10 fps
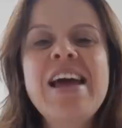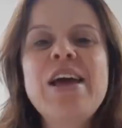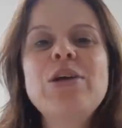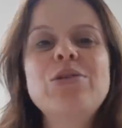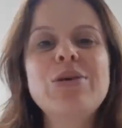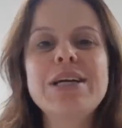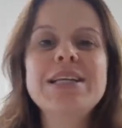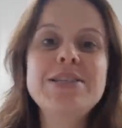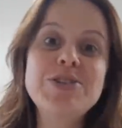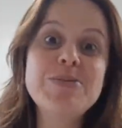Eu tô
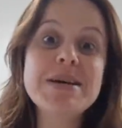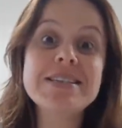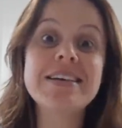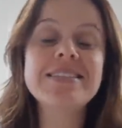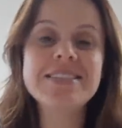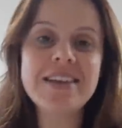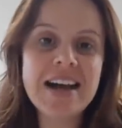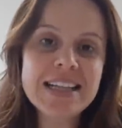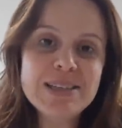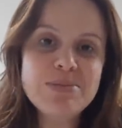cada dia mais
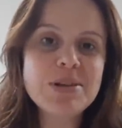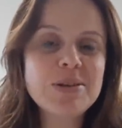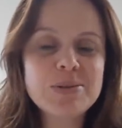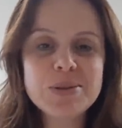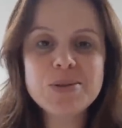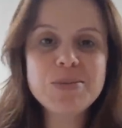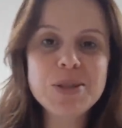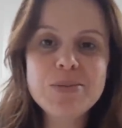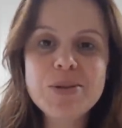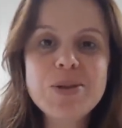cansada porque não tô
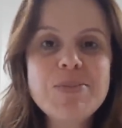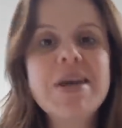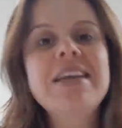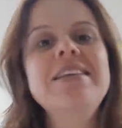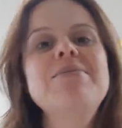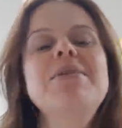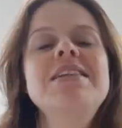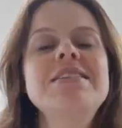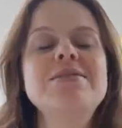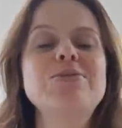dormindo muito bem
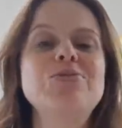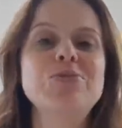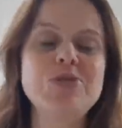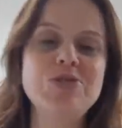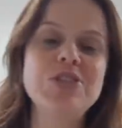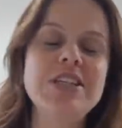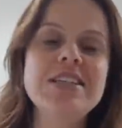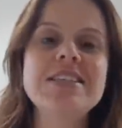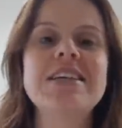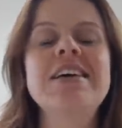também nesses últimos
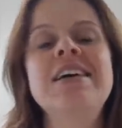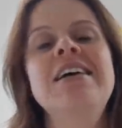dias.